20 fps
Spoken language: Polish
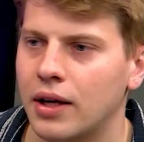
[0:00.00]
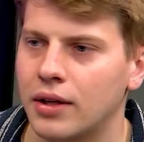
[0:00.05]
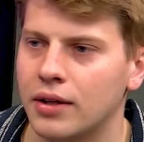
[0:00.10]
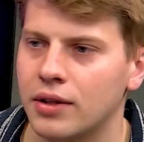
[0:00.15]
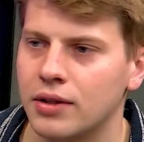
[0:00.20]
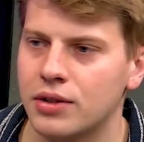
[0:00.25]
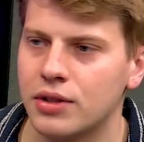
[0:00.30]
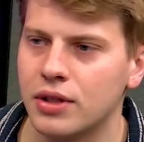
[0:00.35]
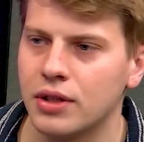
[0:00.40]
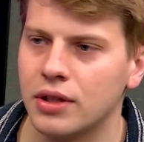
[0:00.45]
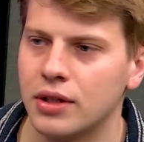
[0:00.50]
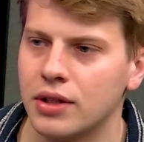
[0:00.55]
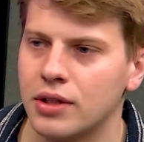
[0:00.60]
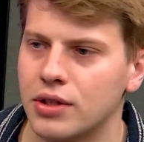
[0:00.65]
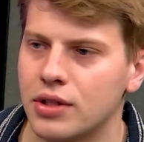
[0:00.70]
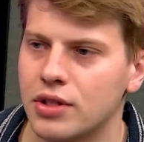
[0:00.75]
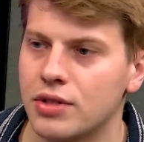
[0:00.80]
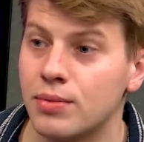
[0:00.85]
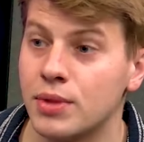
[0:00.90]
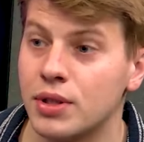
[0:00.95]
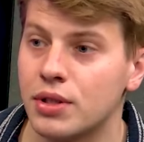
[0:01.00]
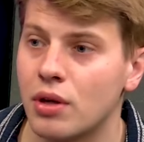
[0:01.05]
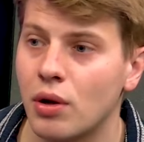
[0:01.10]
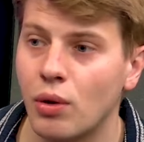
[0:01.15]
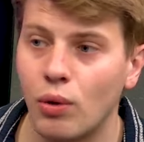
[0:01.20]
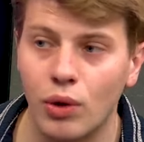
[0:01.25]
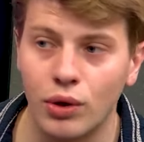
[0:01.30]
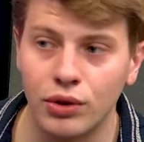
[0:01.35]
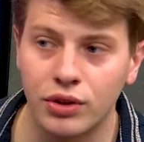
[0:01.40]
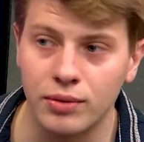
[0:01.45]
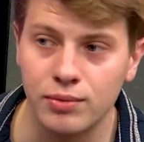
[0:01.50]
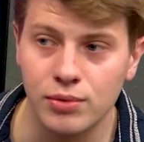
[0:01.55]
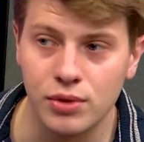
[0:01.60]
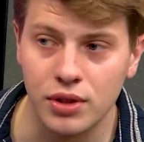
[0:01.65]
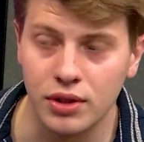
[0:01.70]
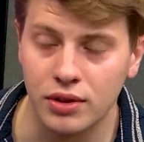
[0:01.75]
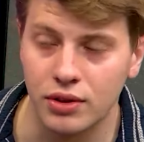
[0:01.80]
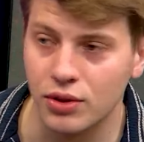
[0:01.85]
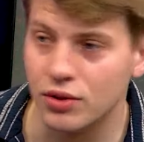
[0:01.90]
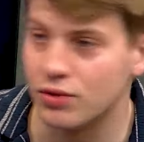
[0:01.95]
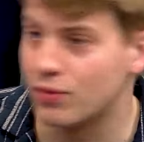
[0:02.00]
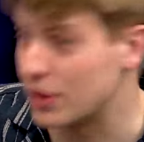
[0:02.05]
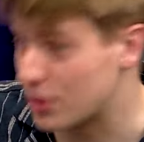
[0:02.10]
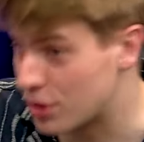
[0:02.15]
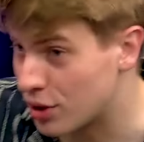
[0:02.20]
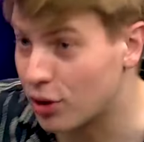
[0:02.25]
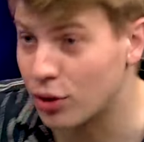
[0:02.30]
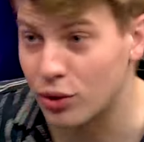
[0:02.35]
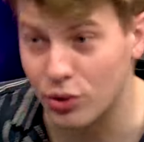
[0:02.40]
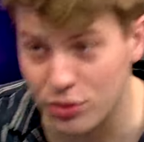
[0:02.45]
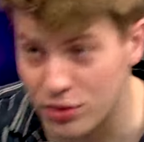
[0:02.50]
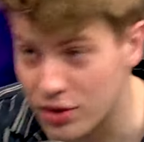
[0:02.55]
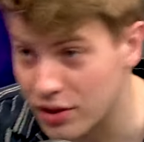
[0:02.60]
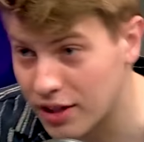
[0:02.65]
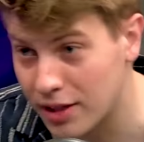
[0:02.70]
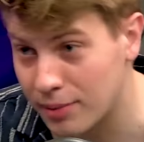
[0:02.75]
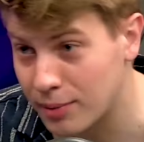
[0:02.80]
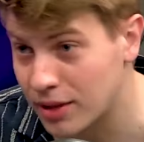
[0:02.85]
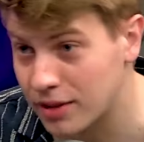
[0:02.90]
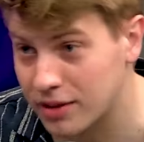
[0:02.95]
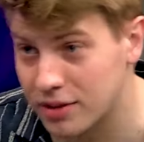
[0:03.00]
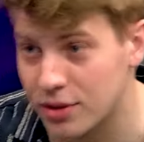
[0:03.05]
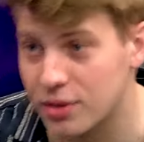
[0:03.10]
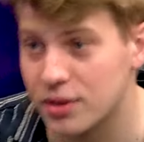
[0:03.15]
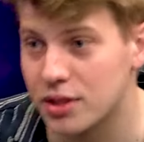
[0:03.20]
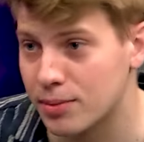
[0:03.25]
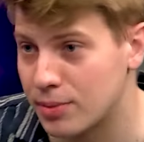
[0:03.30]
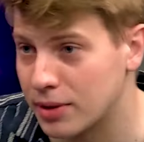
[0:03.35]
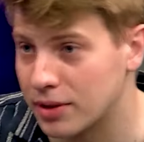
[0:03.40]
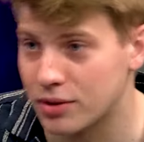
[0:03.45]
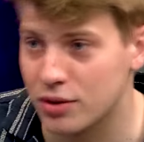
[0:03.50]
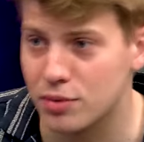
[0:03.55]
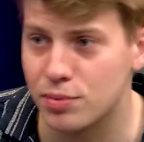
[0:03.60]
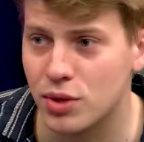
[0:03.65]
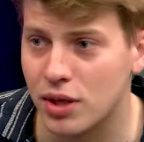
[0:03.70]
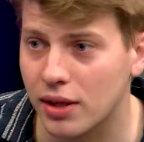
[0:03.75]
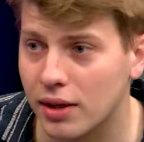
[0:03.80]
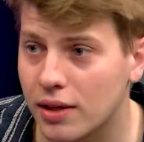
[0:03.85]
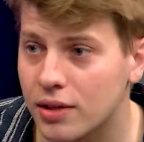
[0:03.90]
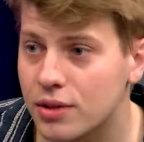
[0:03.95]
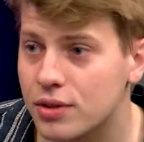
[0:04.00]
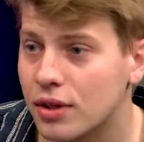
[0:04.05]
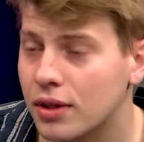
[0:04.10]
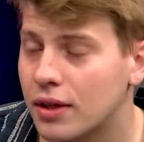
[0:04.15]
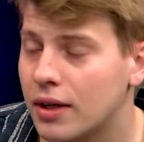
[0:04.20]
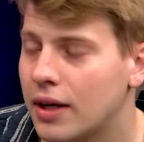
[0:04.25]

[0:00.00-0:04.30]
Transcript: że, że z myślą o tym, że to jest właśnie gorący temat i że trzeba go sprzedać.